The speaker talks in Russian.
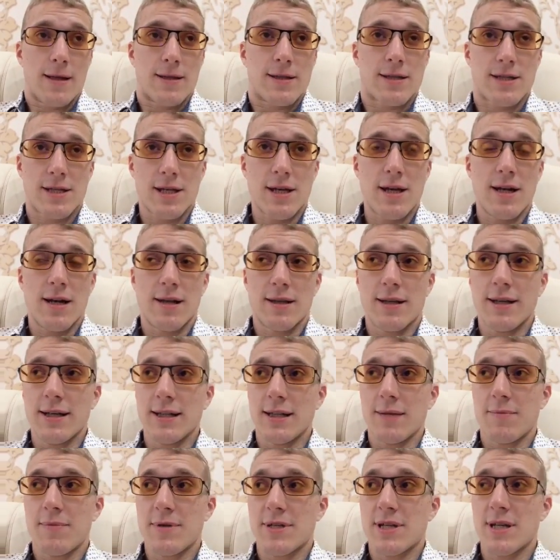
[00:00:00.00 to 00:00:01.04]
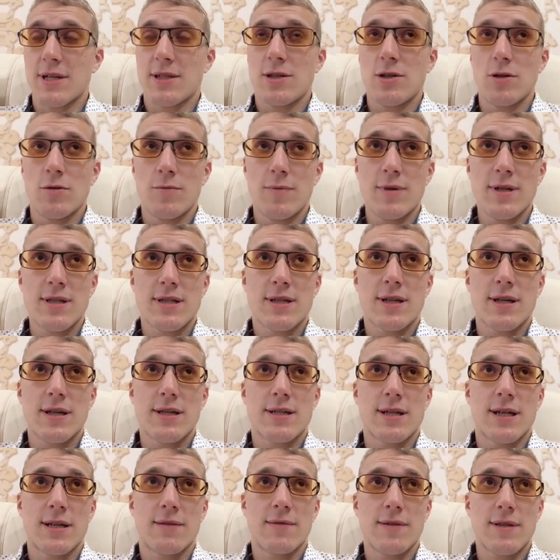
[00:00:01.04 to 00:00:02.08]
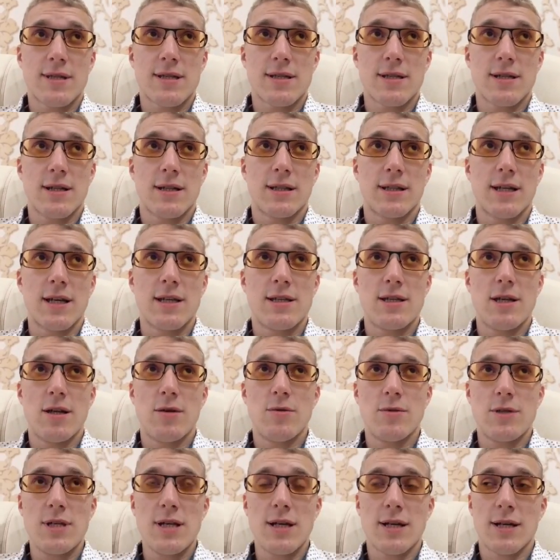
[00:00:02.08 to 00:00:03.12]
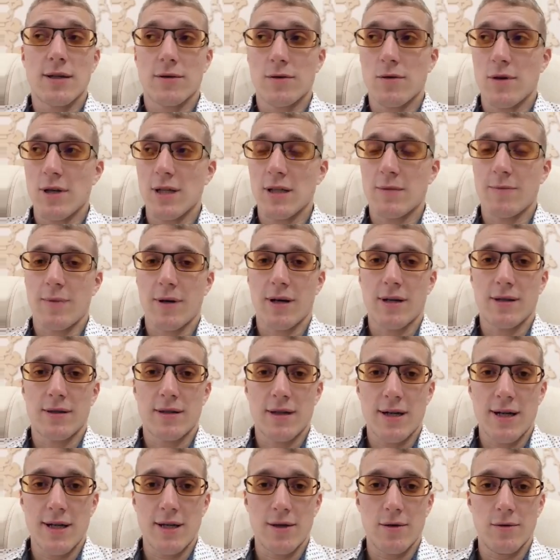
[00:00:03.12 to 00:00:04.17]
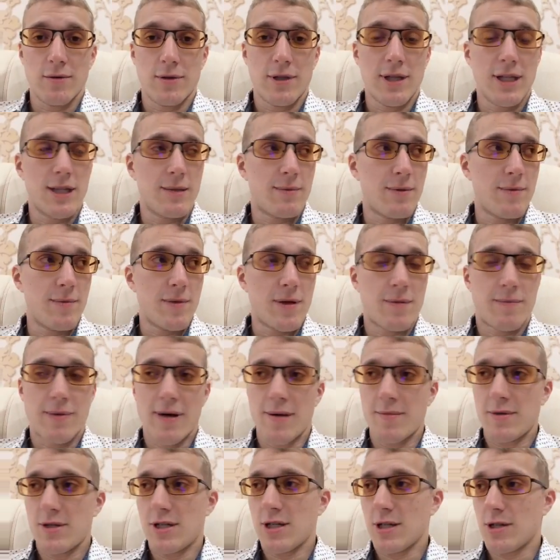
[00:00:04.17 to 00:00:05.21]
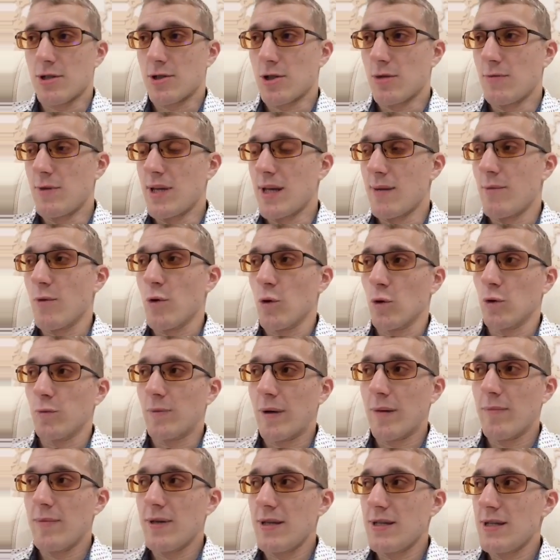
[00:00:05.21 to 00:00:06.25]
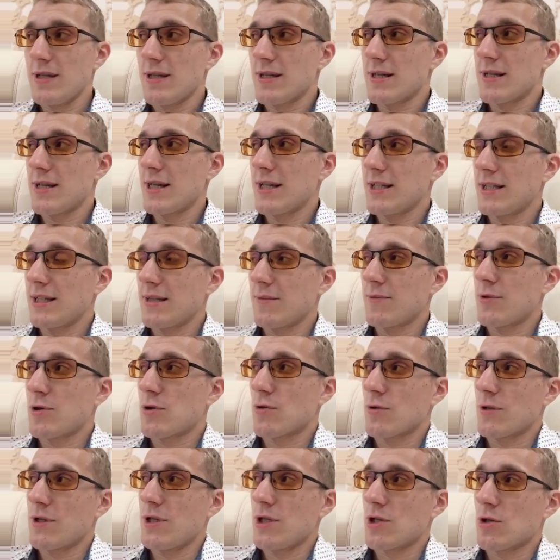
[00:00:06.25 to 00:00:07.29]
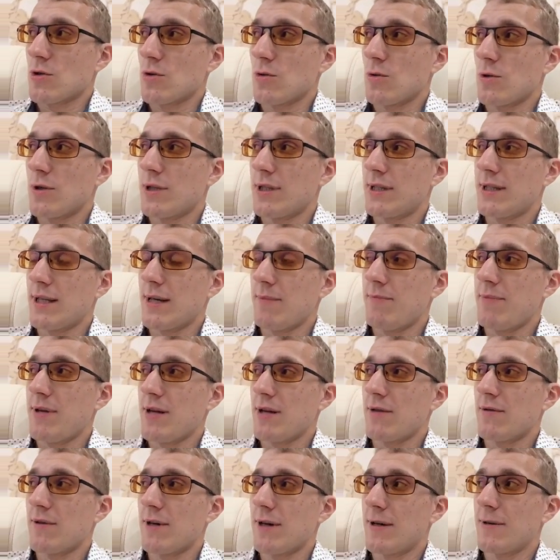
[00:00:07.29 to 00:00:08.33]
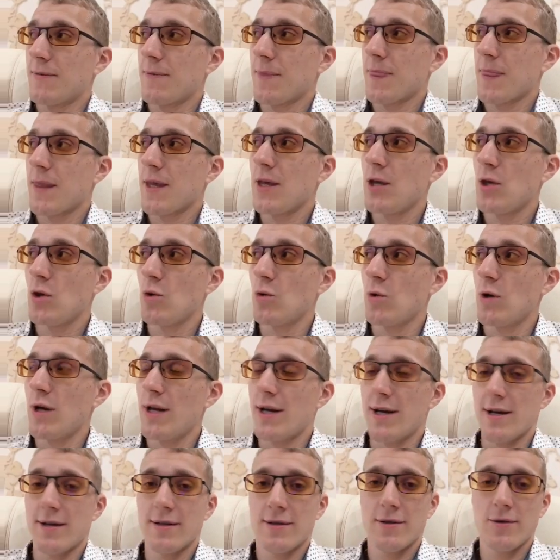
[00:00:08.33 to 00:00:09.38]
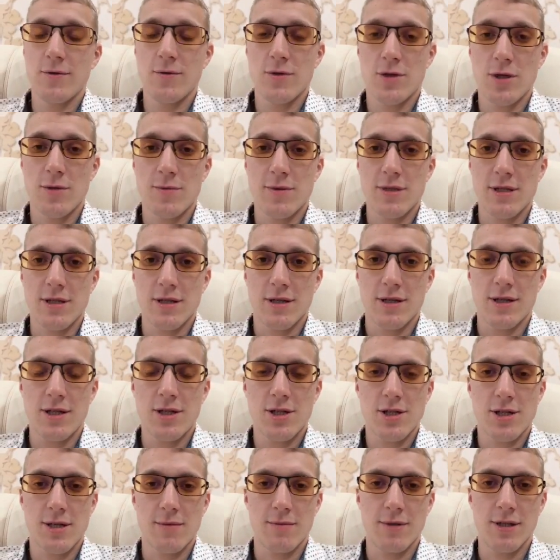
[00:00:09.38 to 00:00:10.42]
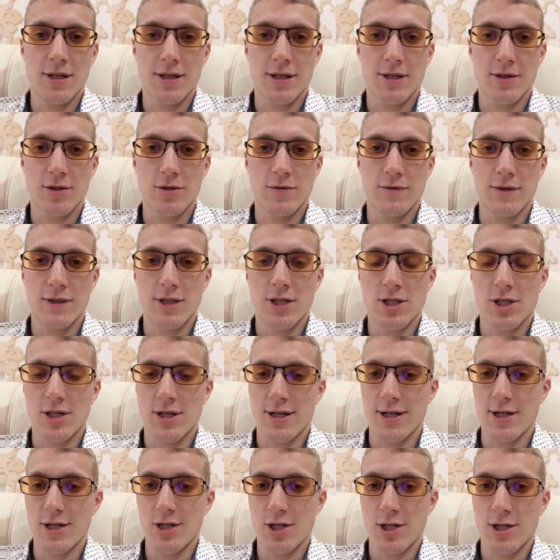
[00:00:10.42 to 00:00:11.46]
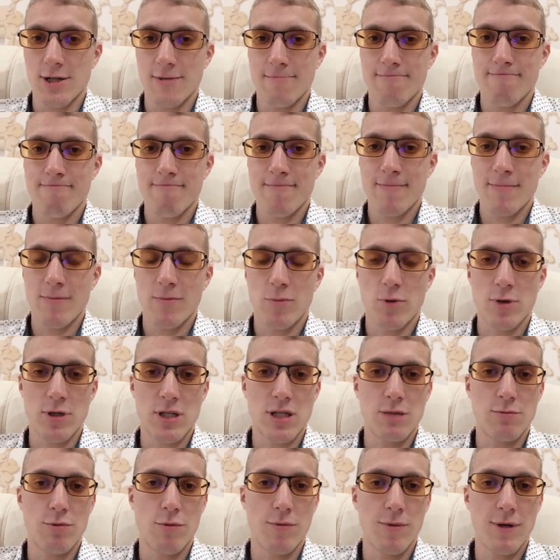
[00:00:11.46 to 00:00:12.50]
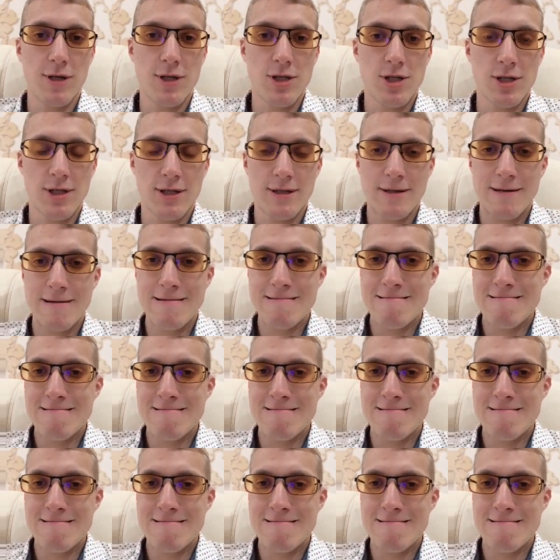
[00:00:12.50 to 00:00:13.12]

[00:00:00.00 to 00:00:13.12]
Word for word: цель, да, написать ее быстро и, соответственно, найти людей, которые это проконтролируют. Я, например, пообещал, что меня могут побить, если я не напишу книжку до 1 июля. Ну и, собственно, книжка была готова даже раньше. Просто публично,